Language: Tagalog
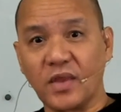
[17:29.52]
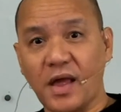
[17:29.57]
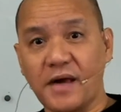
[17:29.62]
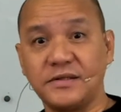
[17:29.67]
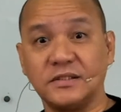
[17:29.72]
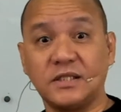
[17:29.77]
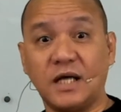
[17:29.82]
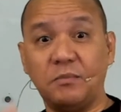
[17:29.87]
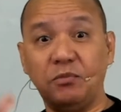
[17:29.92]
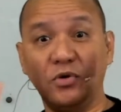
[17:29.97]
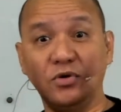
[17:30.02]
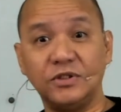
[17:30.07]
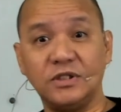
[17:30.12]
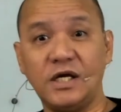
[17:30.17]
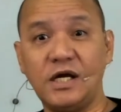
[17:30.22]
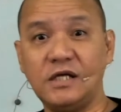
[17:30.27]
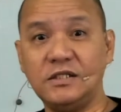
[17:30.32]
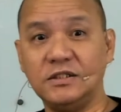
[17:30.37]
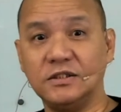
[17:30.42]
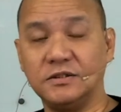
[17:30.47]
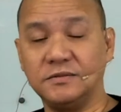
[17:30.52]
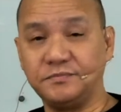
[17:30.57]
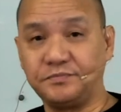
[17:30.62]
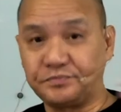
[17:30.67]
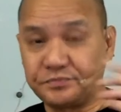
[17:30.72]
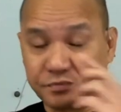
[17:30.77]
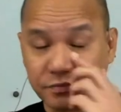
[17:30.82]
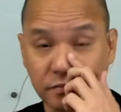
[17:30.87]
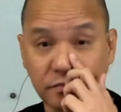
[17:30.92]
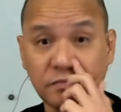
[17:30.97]
Sabi ko sa inyo,
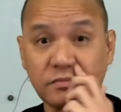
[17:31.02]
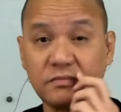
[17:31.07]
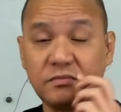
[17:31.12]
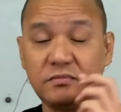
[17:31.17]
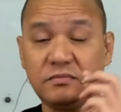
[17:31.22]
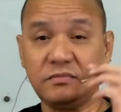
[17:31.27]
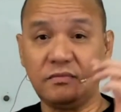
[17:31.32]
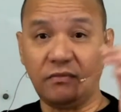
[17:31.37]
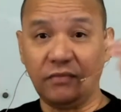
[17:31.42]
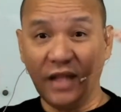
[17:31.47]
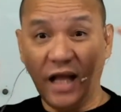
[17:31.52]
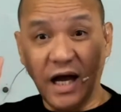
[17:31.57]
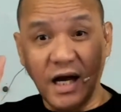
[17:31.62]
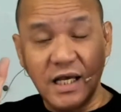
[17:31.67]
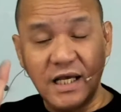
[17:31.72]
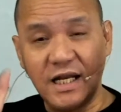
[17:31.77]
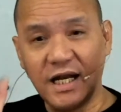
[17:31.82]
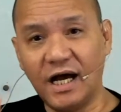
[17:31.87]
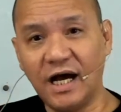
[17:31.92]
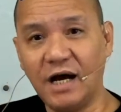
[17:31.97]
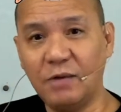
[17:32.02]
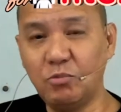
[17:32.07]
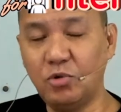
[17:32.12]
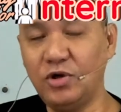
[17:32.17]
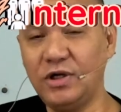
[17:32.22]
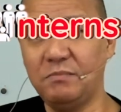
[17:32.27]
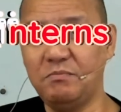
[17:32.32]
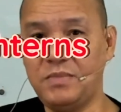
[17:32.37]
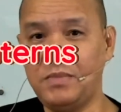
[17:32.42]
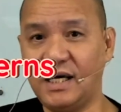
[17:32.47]
ang hinahabol
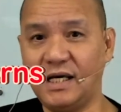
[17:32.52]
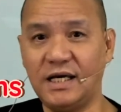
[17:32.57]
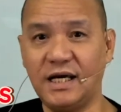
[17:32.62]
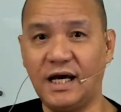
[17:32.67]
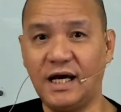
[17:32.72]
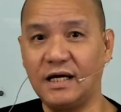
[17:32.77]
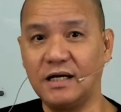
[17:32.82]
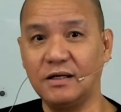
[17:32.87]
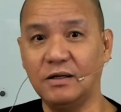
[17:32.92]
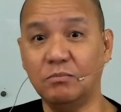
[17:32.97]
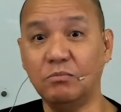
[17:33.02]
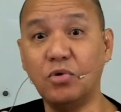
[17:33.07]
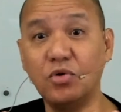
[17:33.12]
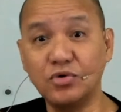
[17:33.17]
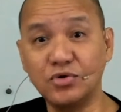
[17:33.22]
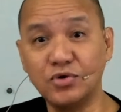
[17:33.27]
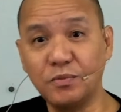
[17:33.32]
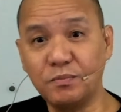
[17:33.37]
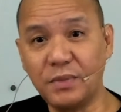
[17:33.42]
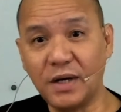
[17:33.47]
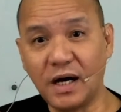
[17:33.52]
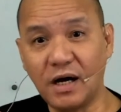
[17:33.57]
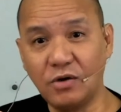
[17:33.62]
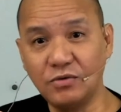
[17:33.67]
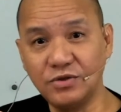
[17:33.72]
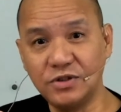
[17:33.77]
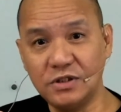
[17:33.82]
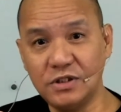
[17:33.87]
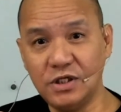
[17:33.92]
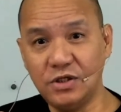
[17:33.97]
ng BIR, books of
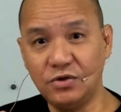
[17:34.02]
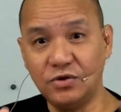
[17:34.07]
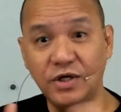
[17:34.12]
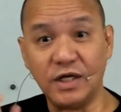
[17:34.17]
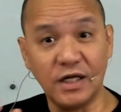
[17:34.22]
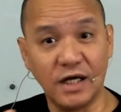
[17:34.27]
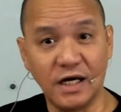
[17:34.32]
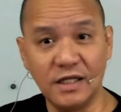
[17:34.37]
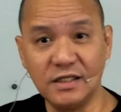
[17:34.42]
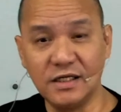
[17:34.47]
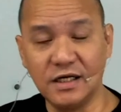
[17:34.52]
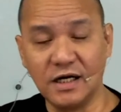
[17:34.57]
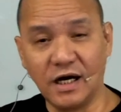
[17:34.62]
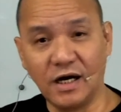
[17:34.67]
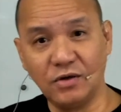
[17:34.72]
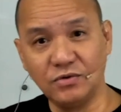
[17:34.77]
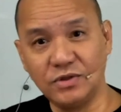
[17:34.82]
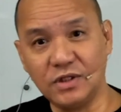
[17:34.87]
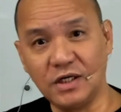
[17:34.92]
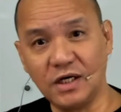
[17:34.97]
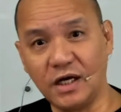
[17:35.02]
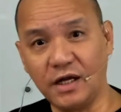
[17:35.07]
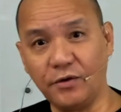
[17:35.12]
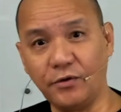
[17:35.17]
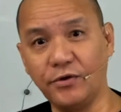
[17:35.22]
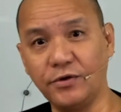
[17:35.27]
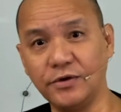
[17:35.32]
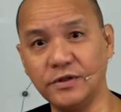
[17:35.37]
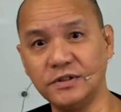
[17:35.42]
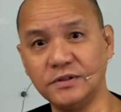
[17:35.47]
accounts ninyo and other accounting
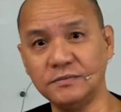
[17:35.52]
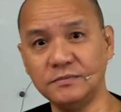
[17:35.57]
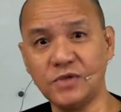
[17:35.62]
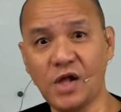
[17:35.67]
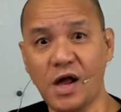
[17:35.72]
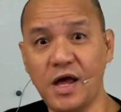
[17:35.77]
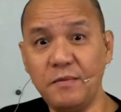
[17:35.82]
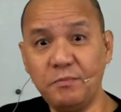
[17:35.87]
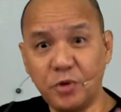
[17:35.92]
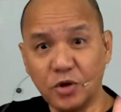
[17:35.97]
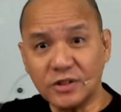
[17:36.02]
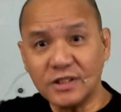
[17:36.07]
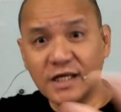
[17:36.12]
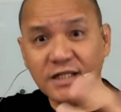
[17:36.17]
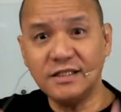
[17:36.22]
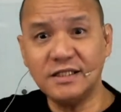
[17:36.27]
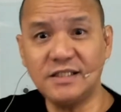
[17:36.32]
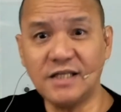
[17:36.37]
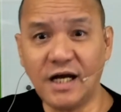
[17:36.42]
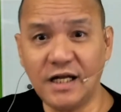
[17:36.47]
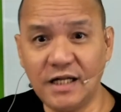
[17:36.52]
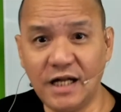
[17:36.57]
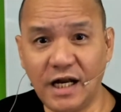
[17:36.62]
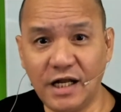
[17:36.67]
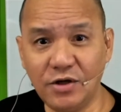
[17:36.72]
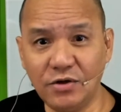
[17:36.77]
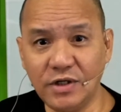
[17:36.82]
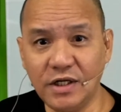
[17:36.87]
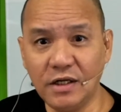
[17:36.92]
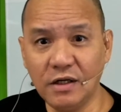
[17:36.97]
records. Importante sa kanila
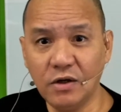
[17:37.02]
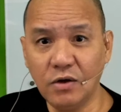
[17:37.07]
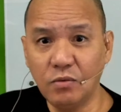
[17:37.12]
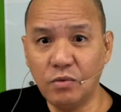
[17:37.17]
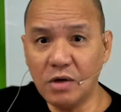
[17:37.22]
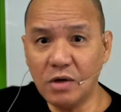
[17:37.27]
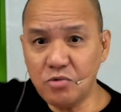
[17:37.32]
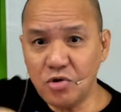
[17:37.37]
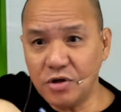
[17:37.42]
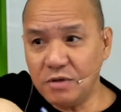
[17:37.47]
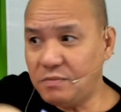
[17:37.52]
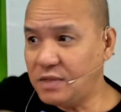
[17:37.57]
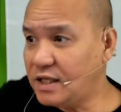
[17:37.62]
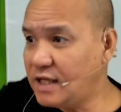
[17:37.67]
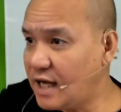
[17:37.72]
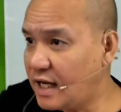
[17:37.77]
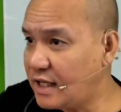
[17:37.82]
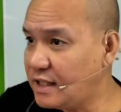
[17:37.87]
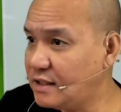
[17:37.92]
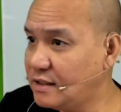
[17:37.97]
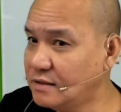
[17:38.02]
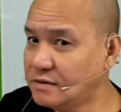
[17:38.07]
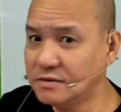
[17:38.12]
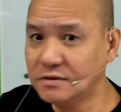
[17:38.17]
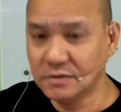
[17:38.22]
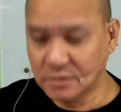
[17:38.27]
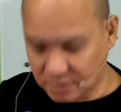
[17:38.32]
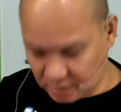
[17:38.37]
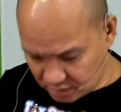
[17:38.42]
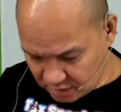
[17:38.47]
yun eh. Huwag mong ibigay.
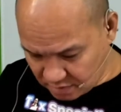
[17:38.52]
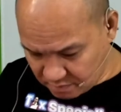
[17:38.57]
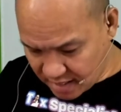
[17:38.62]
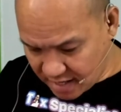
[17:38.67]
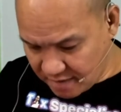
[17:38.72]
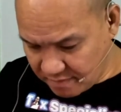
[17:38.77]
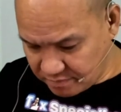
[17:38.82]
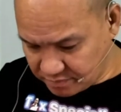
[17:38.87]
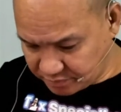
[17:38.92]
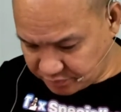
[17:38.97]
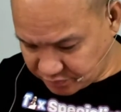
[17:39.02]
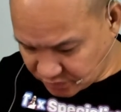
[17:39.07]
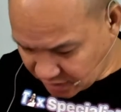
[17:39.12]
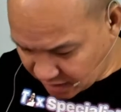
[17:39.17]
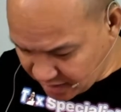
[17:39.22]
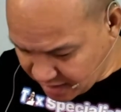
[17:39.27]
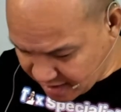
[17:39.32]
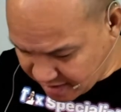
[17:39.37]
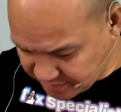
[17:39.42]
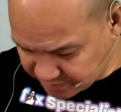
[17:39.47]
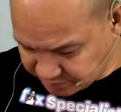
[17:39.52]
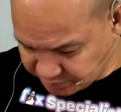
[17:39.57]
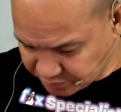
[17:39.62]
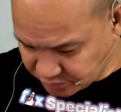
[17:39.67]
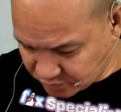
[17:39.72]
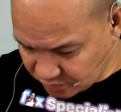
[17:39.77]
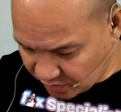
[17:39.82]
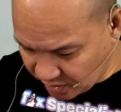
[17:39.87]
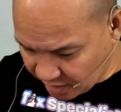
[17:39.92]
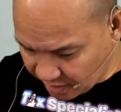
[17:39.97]
Di ba? Ayan.
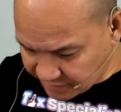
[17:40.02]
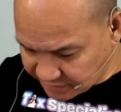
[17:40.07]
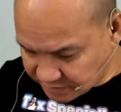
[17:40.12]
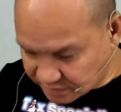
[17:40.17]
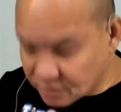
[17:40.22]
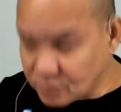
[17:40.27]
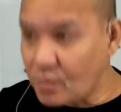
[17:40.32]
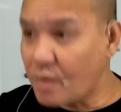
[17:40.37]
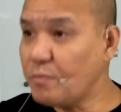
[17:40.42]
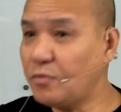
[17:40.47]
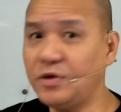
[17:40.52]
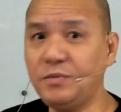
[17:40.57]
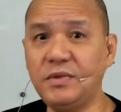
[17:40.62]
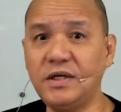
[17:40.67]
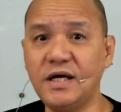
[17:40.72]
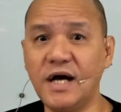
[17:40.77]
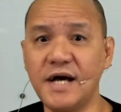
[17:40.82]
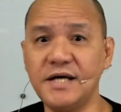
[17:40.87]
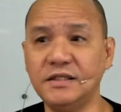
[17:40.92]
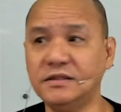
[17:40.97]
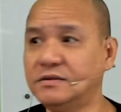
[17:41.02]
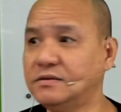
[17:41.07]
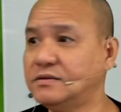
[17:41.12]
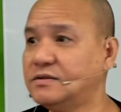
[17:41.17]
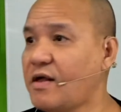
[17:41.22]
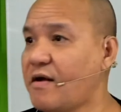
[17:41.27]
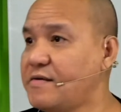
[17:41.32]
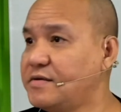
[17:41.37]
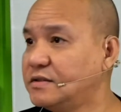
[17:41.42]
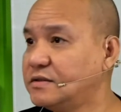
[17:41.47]
Huwag mong ibigay.
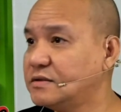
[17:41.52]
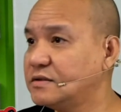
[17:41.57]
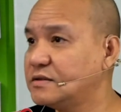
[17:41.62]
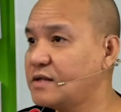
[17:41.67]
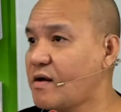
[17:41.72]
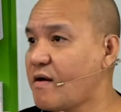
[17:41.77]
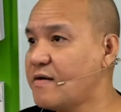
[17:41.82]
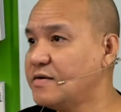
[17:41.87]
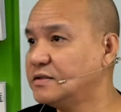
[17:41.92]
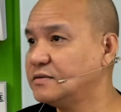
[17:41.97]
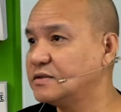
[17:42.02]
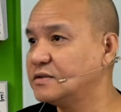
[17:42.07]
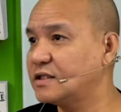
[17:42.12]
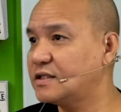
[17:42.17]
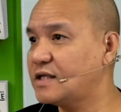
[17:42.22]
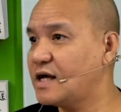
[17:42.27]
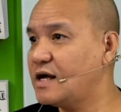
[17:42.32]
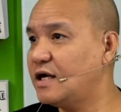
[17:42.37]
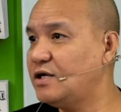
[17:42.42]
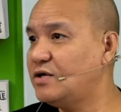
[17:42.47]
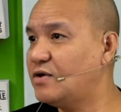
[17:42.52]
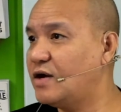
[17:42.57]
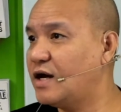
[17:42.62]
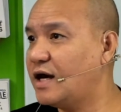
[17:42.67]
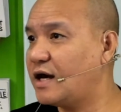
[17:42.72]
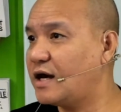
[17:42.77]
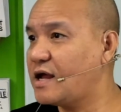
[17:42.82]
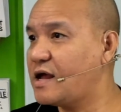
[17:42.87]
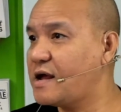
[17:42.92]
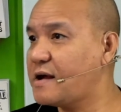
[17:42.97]
Tatanggal yung
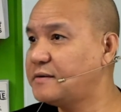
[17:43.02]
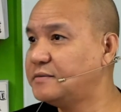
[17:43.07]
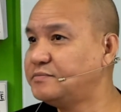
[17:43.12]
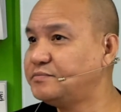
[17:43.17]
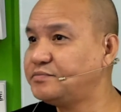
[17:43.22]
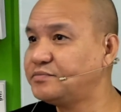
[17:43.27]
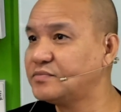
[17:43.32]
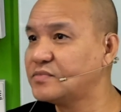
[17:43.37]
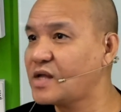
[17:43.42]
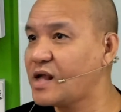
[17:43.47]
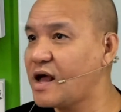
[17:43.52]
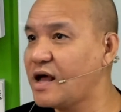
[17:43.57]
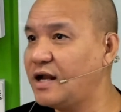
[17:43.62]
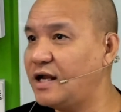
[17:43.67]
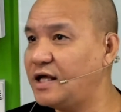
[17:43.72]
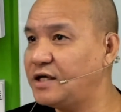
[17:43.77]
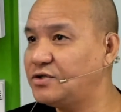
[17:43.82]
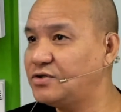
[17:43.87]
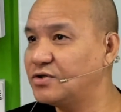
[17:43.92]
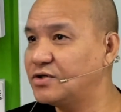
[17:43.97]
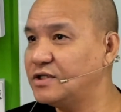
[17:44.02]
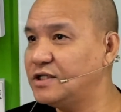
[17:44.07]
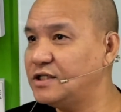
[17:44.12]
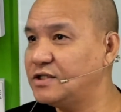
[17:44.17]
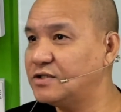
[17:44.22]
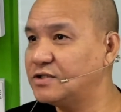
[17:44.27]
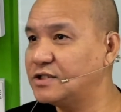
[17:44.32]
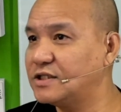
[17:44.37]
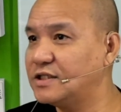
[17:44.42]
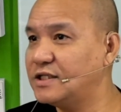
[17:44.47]
aking lecture
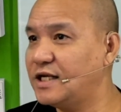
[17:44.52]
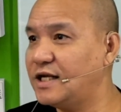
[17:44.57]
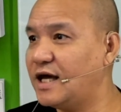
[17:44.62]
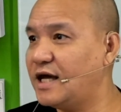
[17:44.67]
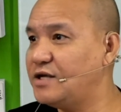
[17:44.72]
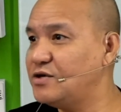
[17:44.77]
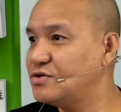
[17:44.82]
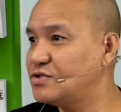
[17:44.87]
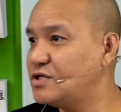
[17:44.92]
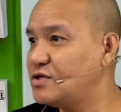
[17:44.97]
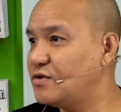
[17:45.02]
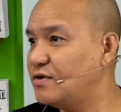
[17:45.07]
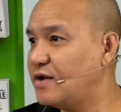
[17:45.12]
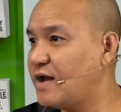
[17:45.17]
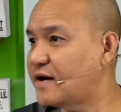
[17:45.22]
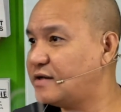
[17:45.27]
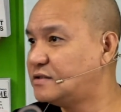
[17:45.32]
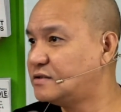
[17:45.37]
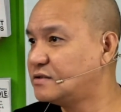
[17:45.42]
dito. Sandali, ayusin ko lang.